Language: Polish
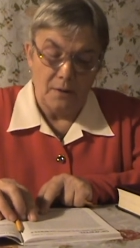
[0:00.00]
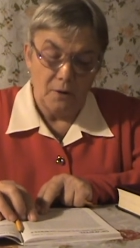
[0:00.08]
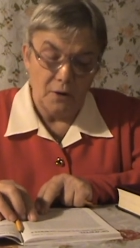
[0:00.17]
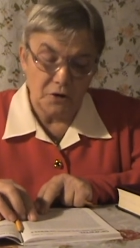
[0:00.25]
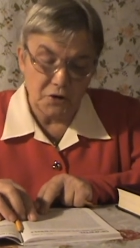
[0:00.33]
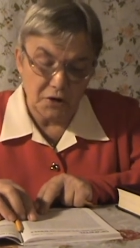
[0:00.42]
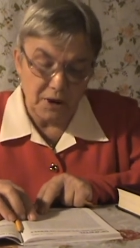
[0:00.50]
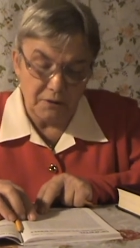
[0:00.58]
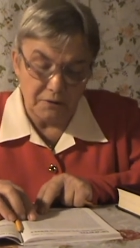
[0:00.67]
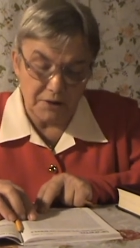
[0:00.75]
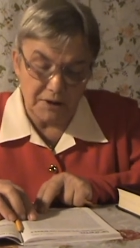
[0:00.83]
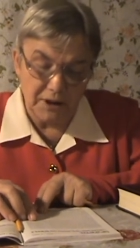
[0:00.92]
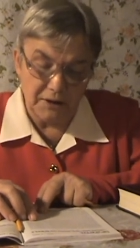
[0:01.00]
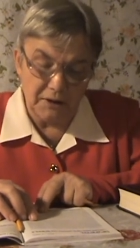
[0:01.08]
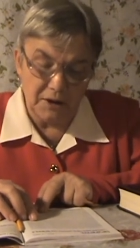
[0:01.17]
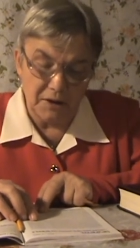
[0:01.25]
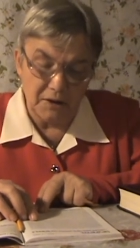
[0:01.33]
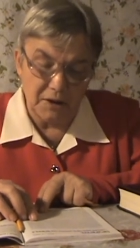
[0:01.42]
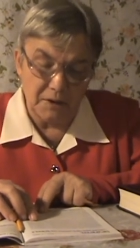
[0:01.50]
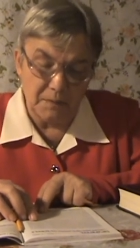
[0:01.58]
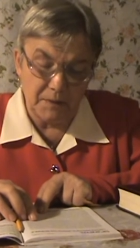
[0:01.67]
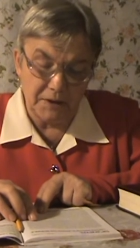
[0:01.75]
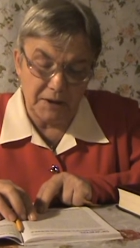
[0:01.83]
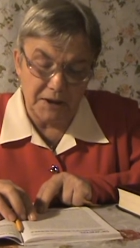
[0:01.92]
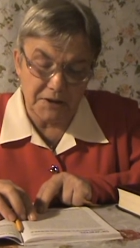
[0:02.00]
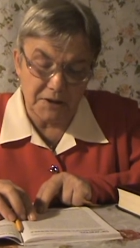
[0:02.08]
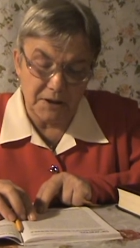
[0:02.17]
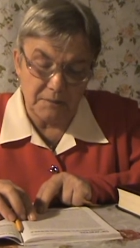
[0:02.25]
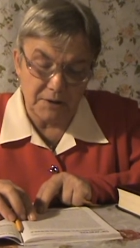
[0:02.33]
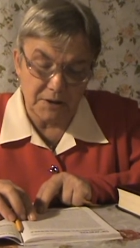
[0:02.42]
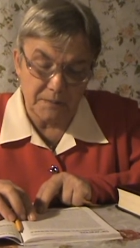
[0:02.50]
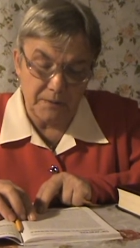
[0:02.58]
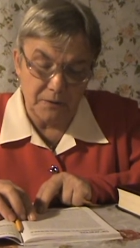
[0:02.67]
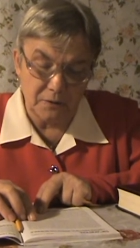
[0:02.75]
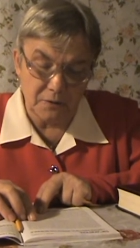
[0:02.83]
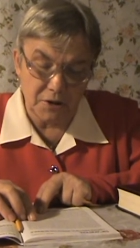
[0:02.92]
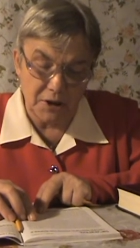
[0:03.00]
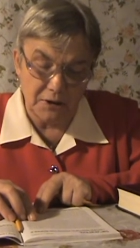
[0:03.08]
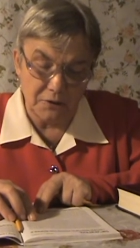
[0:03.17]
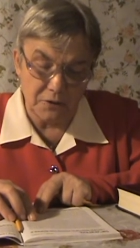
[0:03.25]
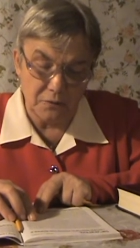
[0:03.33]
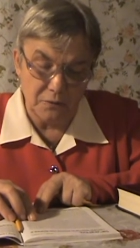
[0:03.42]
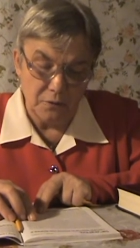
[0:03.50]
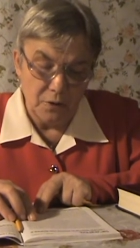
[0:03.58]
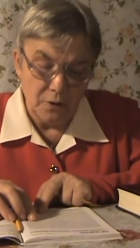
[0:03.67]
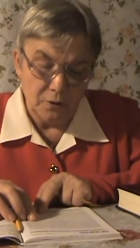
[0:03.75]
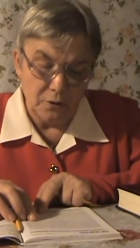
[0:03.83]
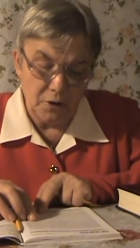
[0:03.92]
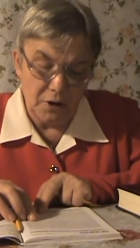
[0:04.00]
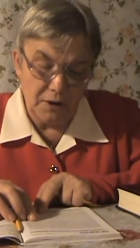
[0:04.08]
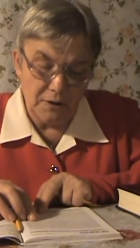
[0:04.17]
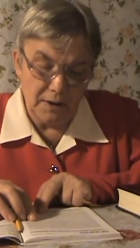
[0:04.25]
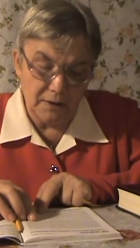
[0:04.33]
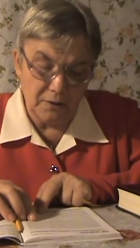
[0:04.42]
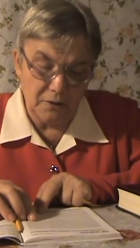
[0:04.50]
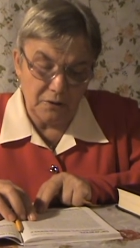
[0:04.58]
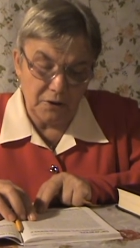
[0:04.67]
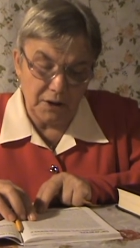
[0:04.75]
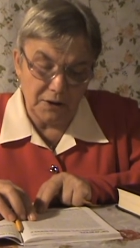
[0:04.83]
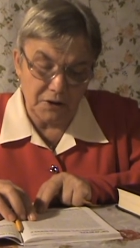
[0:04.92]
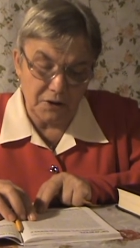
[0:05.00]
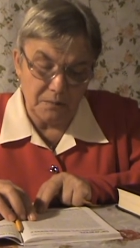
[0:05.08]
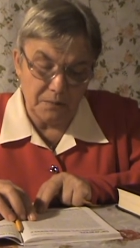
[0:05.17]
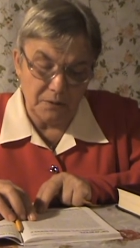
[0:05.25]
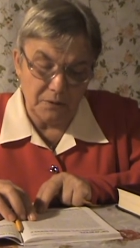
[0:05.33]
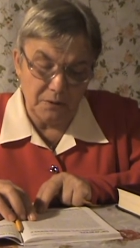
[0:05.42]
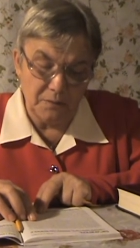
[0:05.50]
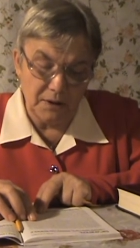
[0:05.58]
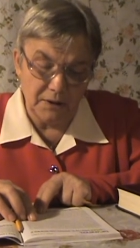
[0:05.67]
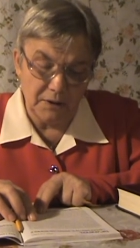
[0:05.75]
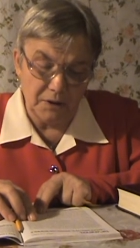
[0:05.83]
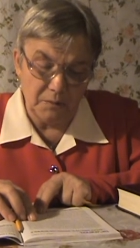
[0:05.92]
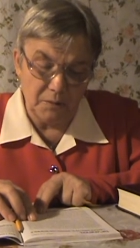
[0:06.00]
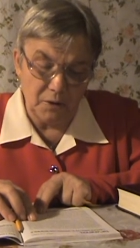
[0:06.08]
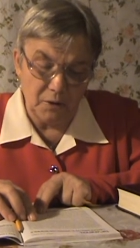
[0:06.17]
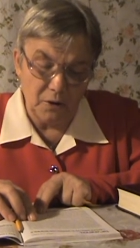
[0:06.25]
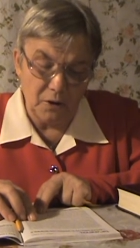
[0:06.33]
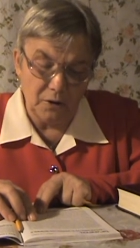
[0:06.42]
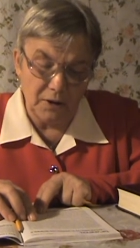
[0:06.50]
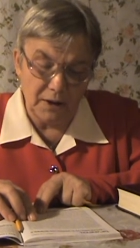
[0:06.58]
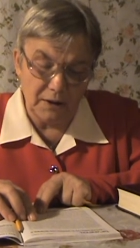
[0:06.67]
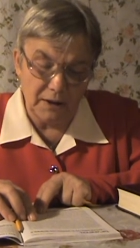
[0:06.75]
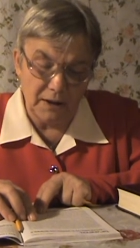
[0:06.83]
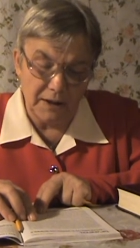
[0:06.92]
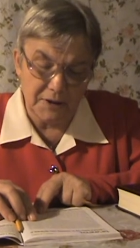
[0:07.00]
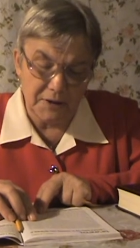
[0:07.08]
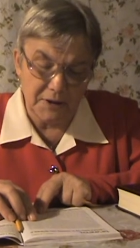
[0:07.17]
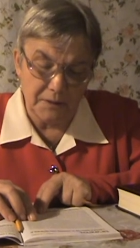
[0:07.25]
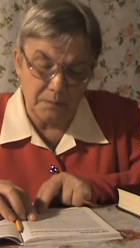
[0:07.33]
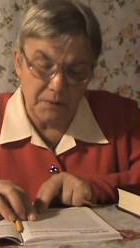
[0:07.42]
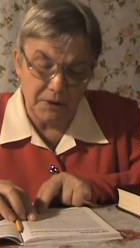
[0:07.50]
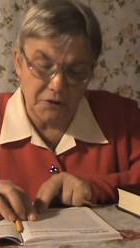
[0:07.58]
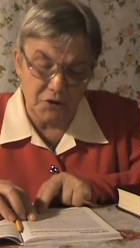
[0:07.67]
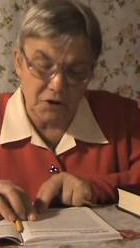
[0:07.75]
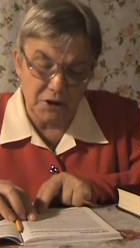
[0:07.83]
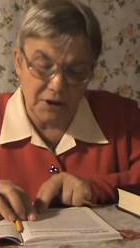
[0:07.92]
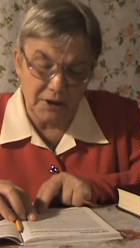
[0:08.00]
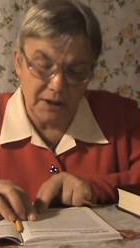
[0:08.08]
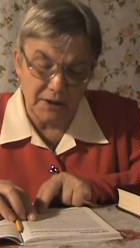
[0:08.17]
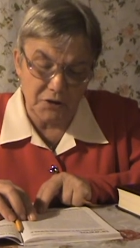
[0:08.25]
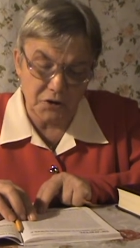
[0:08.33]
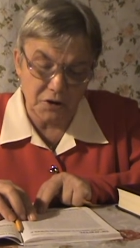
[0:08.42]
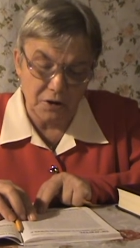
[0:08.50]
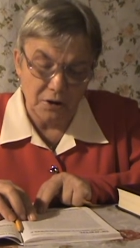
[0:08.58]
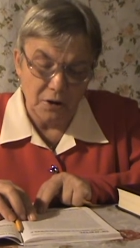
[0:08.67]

Choć ta ostatnia interpretacja ma sporo sensu, to jedna kontekst i podobna terminologia Galacjan 5.14